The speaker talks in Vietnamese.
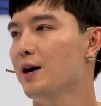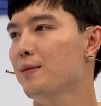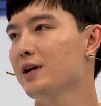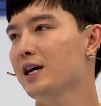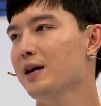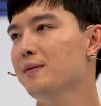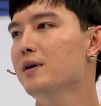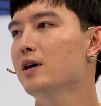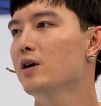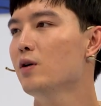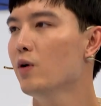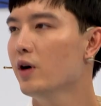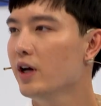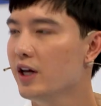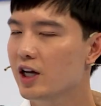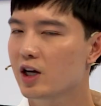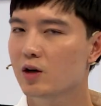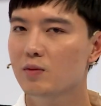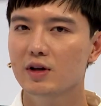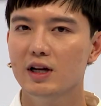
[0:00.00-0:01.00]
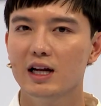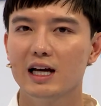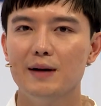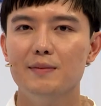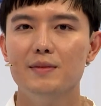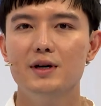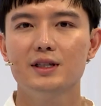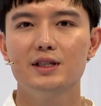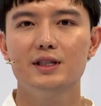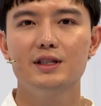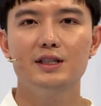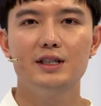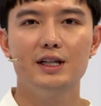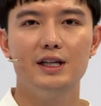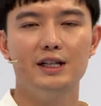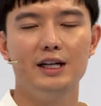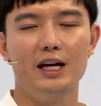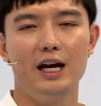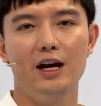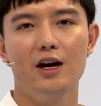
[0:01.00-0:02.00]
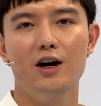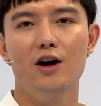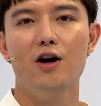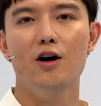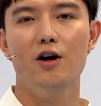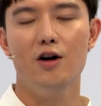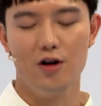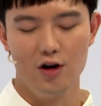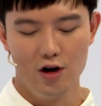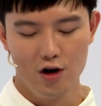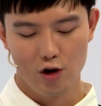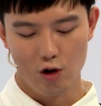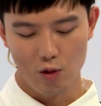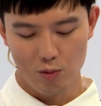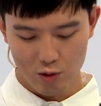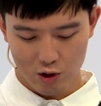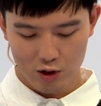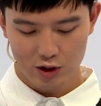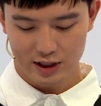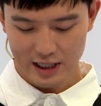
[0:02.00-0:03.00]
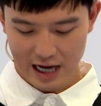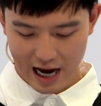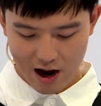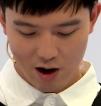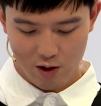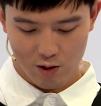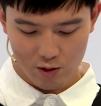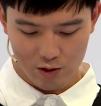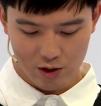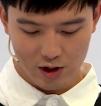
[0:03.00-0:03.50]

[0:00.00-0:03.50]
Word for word: Ờ, Bi cảm ơn Huy cũng như là cảm ơn chương trình Hẹn Hò Cùng Ngôi Sao